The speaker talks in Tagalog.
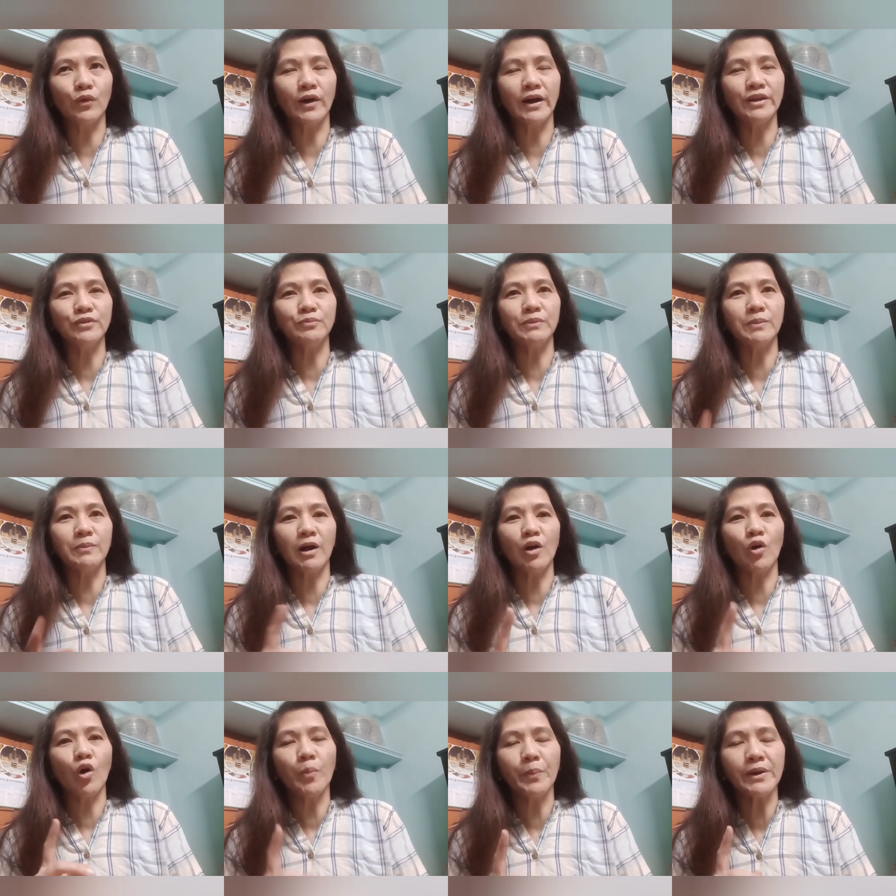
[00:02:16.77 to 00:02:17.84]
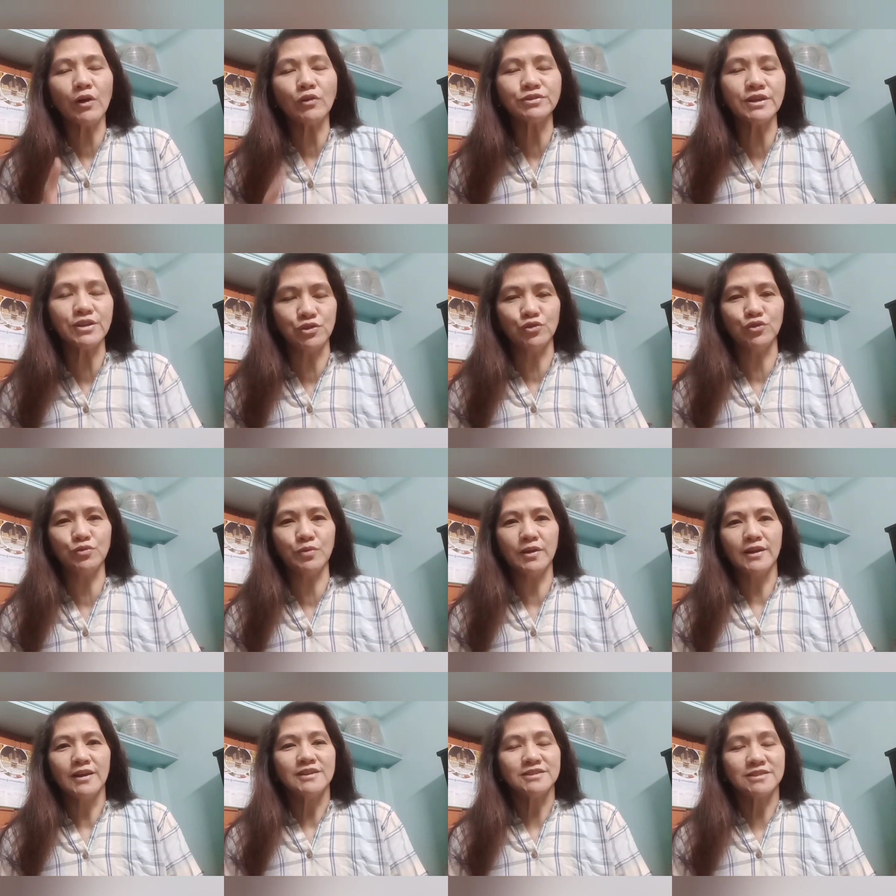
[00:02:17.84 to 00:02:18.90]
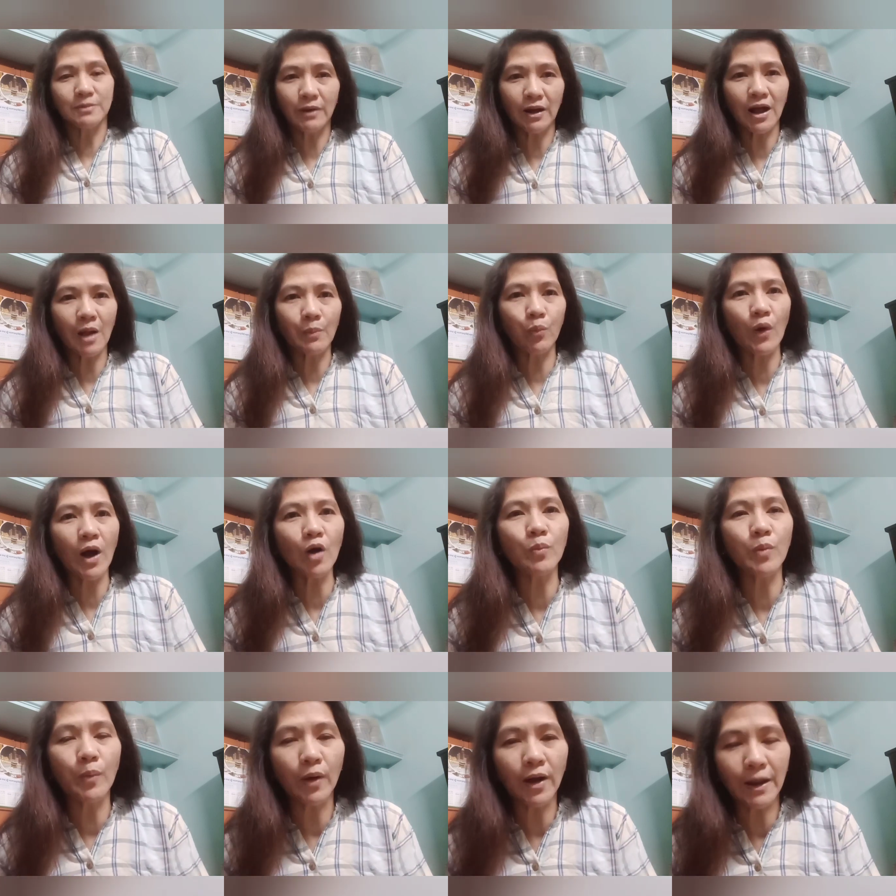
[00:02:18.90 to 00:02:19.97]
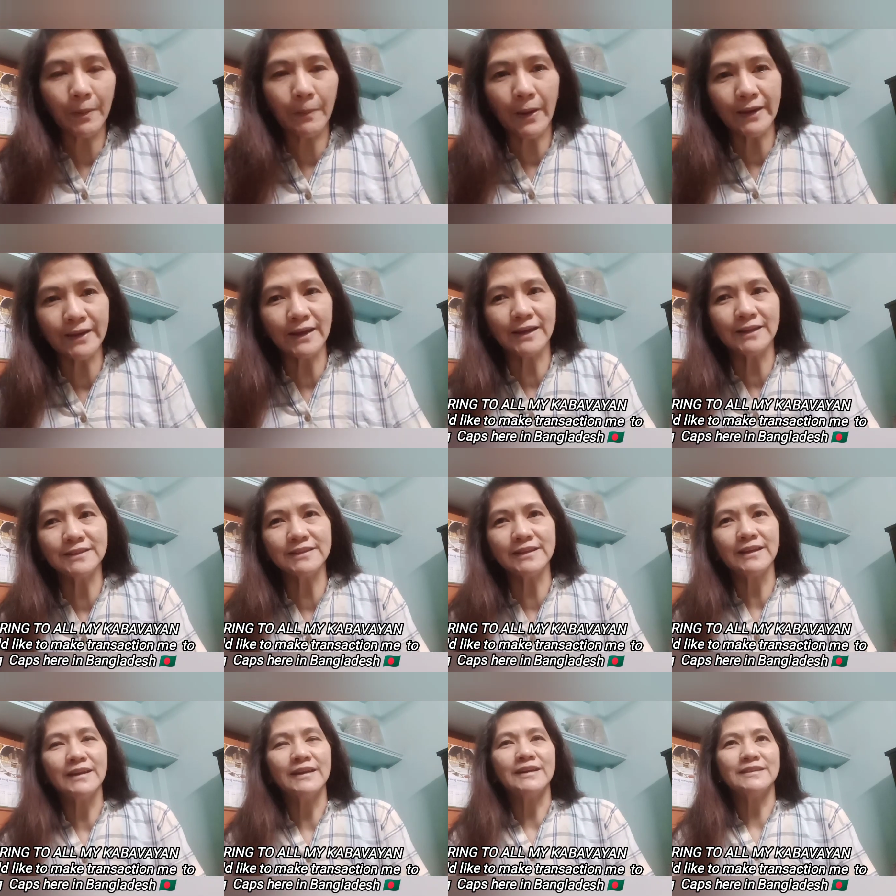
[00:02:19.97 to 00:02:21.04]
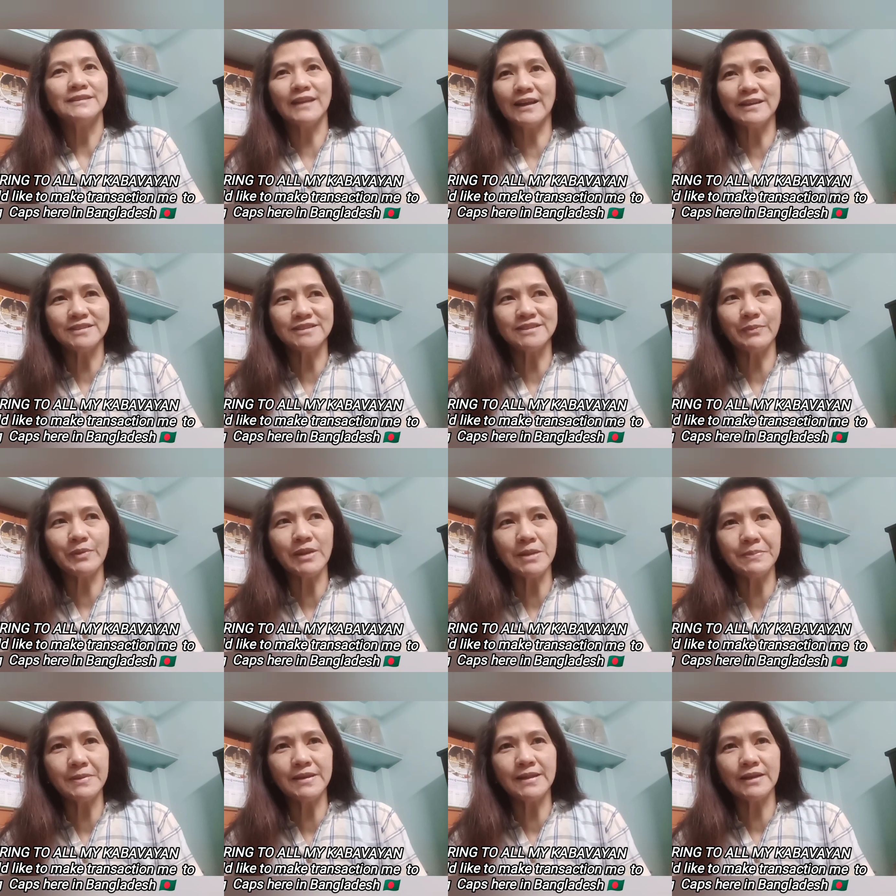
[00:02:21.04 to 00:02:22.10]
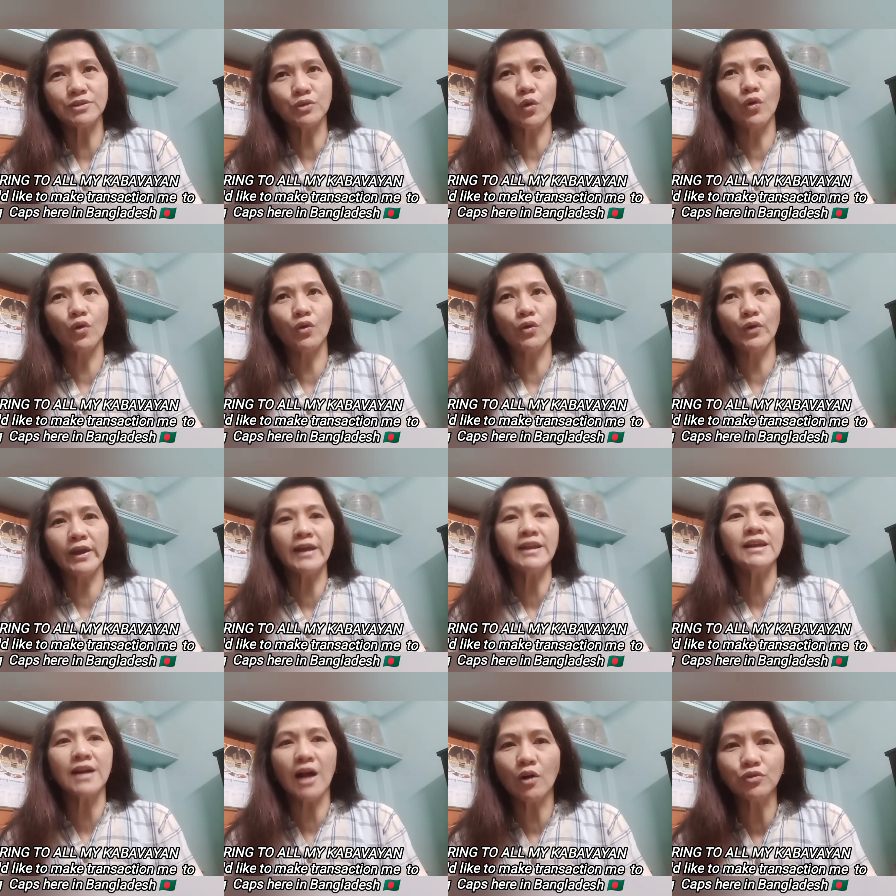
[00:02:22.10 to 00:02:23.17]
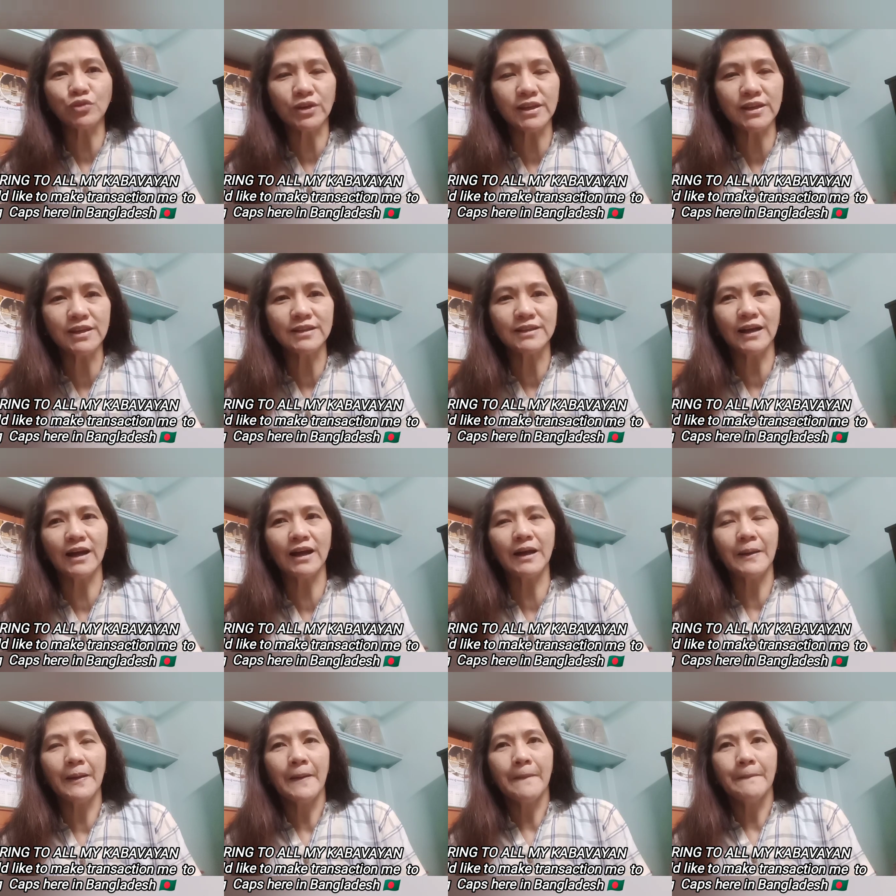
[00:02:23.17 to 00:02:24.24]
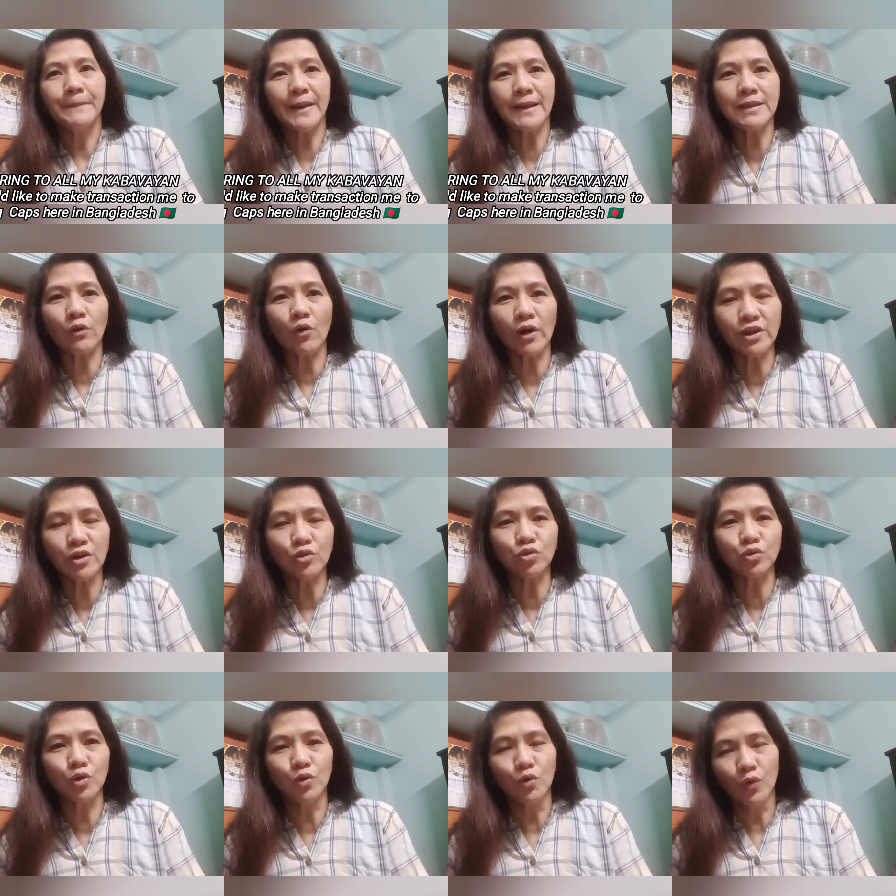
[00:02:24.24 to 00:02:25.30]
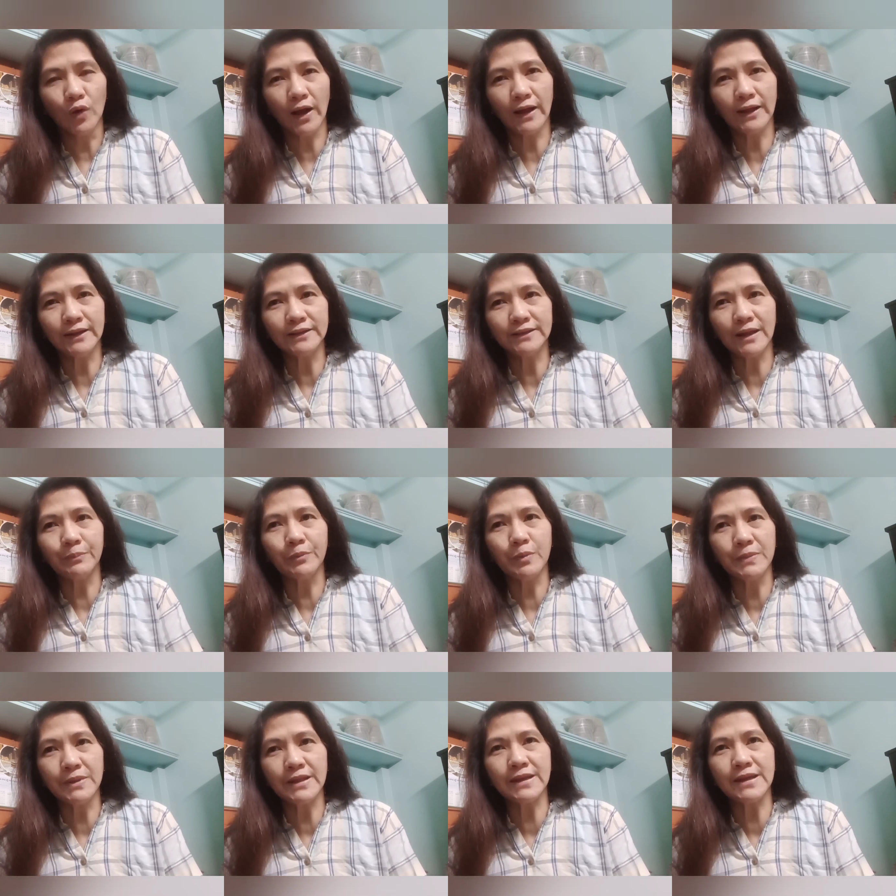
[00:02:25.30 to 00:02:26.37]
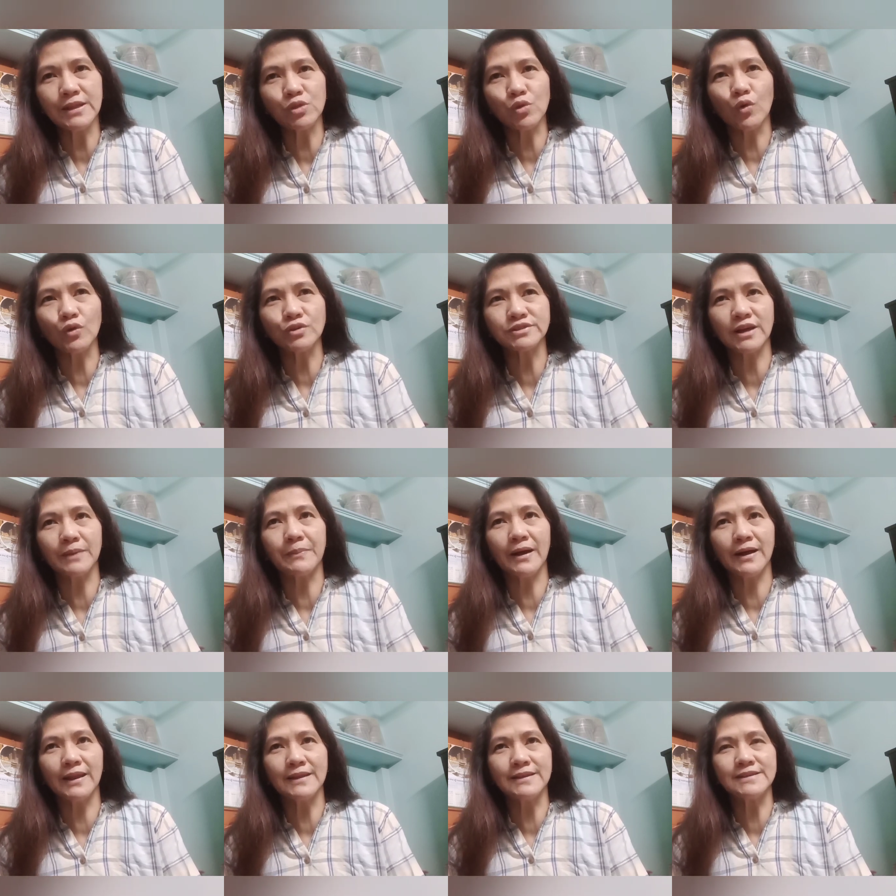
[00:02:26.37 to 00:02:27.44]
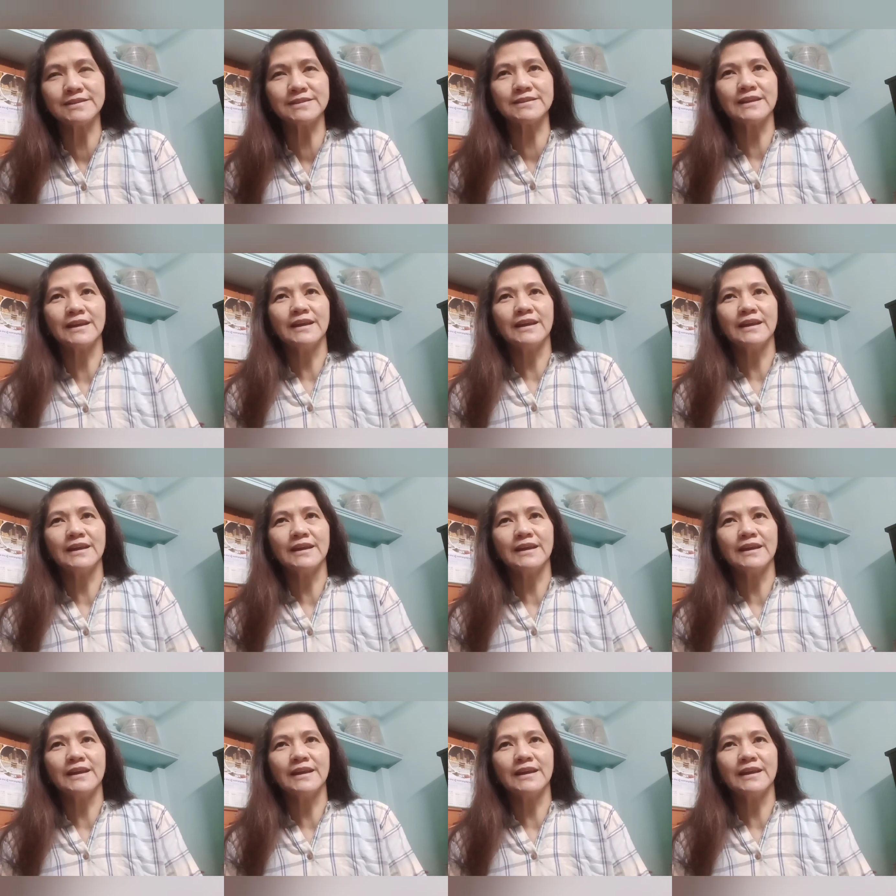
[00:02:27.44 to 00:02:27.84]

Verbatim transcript: Ngayon, may mga offer ako sa inyo, sa mga kapwa ko kababayan, nandyan sa Pilipinas or any country na pwede ko kayong tulungan na bumili rito sa Bangladesh